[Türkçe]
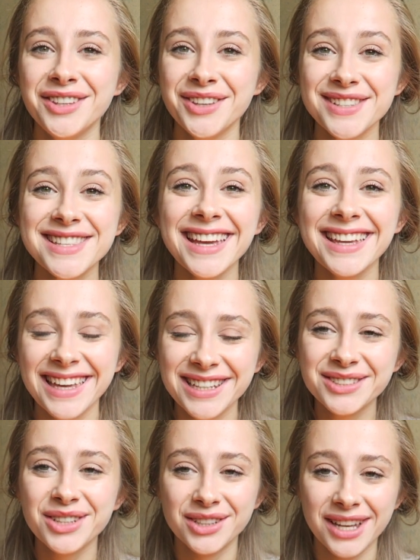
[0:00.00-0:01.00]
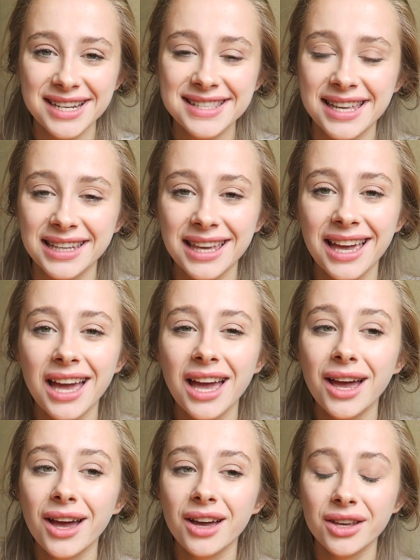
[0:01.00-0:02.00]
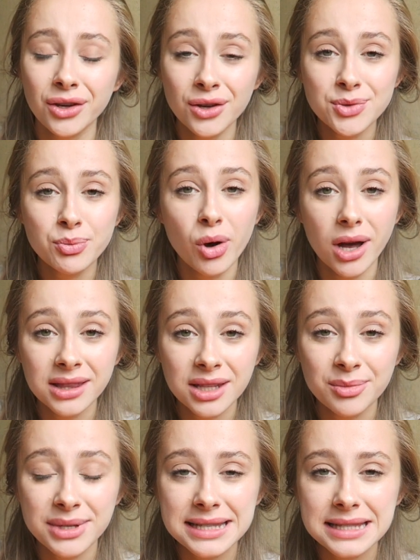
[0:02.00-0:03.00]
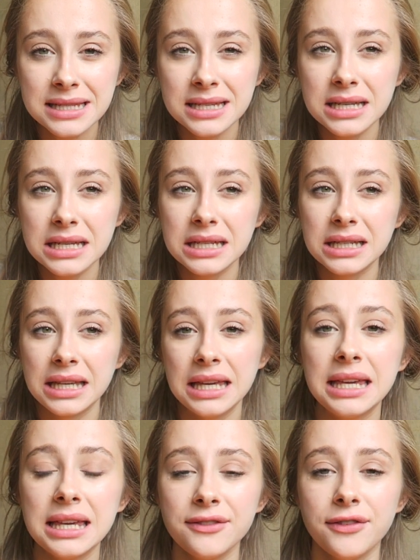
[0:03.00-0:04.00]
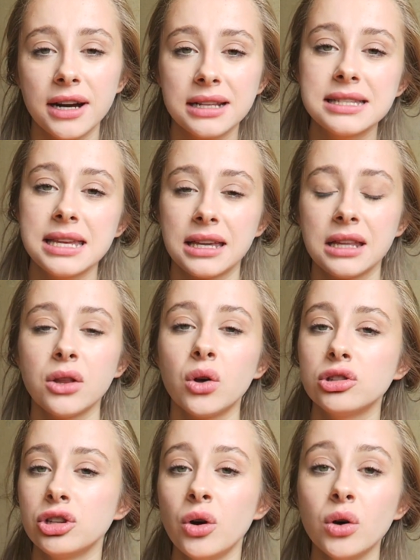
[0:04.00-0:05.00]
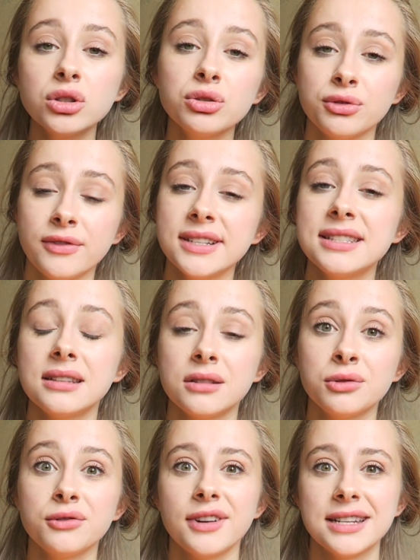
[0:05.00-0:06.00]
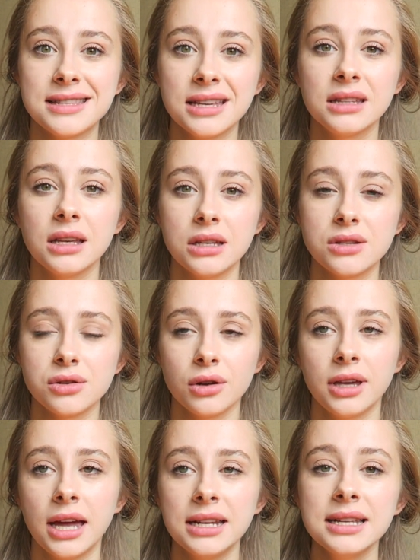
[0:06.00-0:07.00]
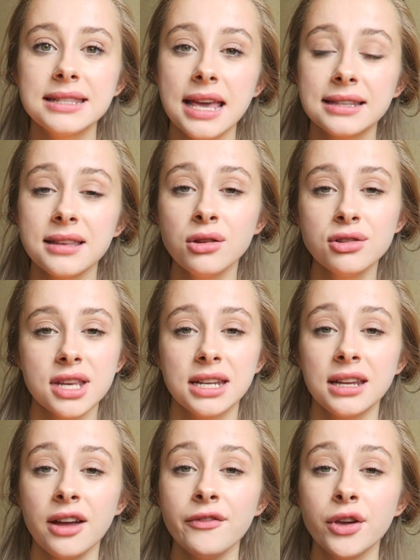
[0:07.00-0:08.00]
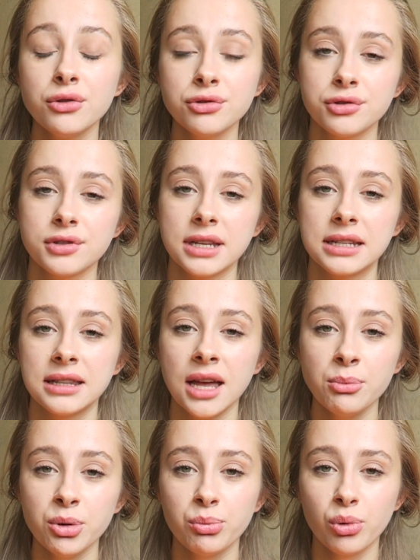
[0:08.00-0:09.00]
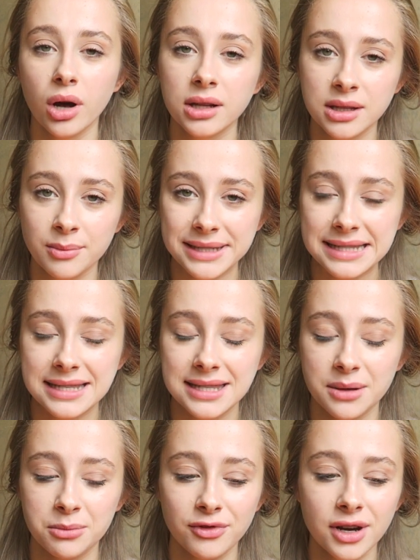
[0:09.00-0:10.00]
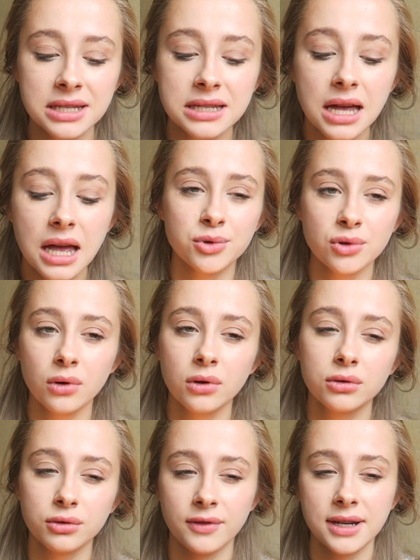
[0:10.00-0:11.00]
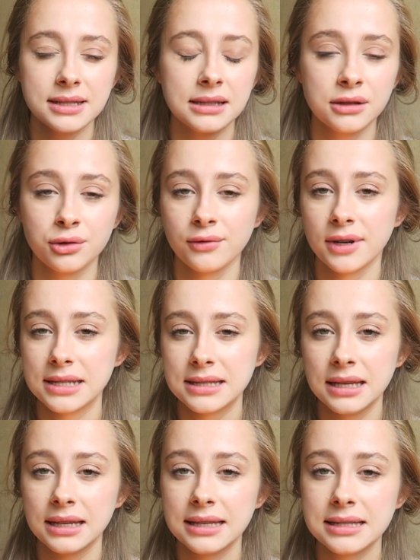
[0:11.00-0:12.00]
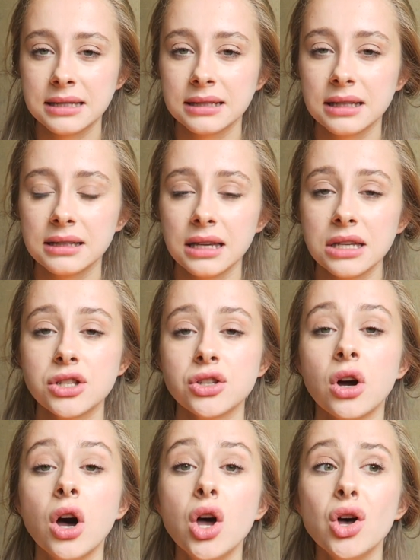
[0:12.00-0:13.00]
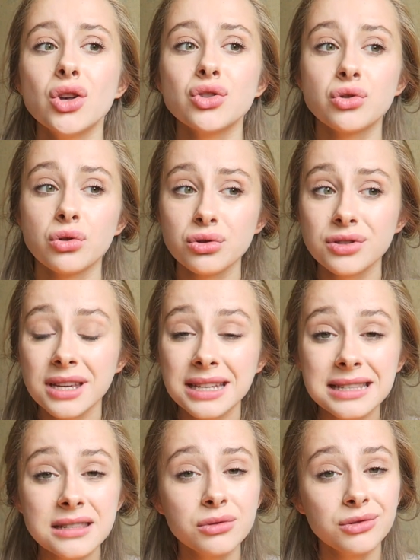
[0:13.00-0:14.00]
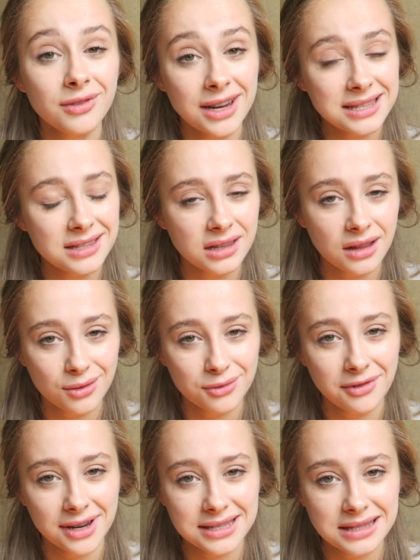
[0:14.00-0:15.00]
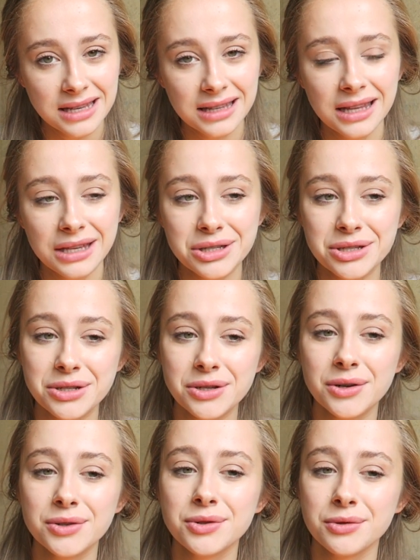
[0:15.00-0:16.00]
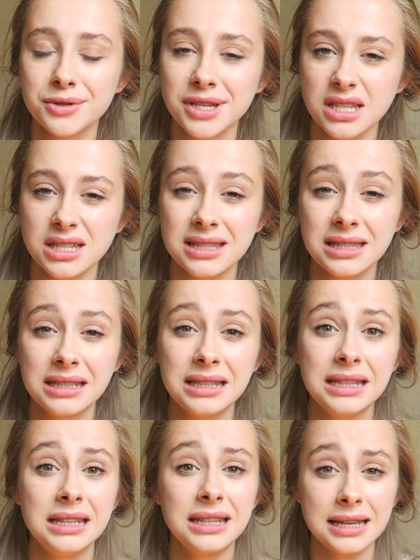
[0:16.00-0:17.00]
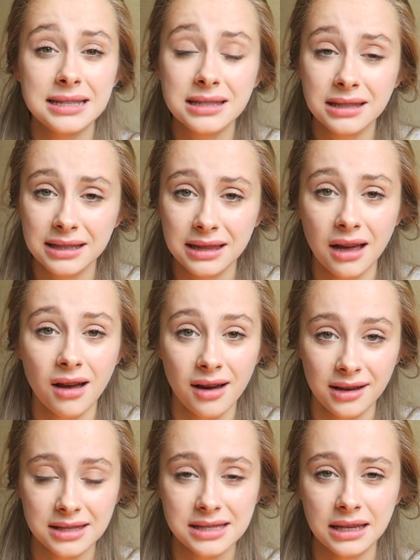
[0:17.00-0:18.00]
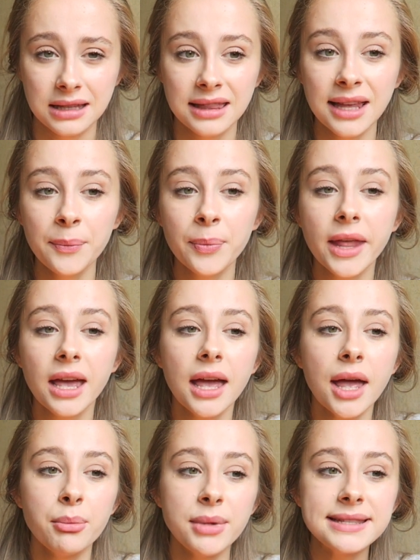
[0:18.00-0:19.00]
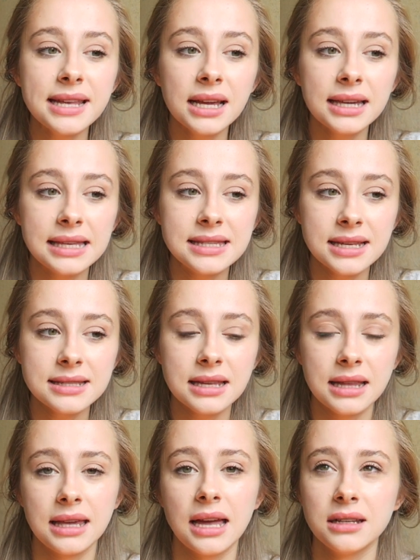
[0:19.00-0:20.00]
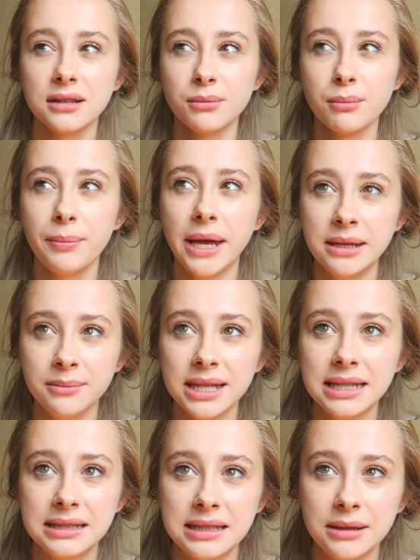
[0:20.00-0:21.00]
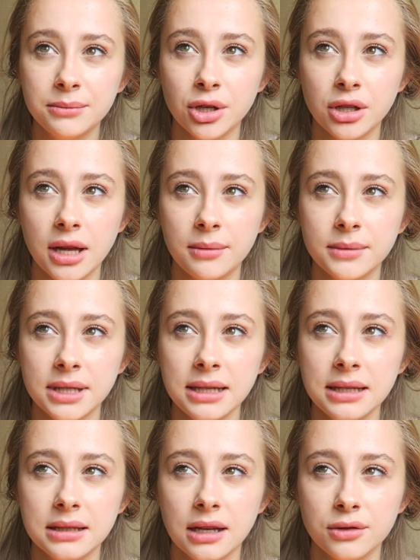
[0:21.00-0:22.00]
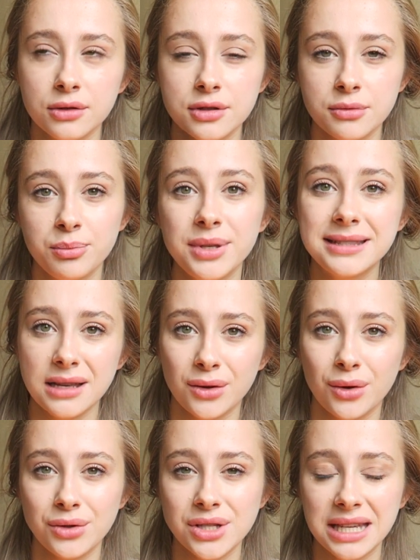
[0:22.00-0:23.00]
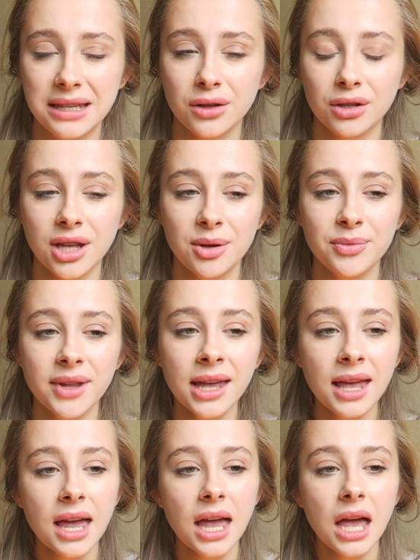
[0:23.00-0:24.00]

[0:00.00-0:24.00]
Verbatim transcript: YÖS'e geri dönersek. E, YÖS puanlaması iki farklı şekilde oluyor. O da üniversiteden üniversiteye değişiyor yani. 80 üzerinden ve 100 üzerinden bir puanlama sistemi var. Bu zorluk üniversiteden üniversiteye kesinlikle değişiyor. Soru sayısı üniversiteden üniversiteye değişiyor. Soru çeşitliliği kesinlikle aynı şekilde. Mesela geçen sene yani benim girdiğim dönemde, daha doğrusu bir sene önceki dönemde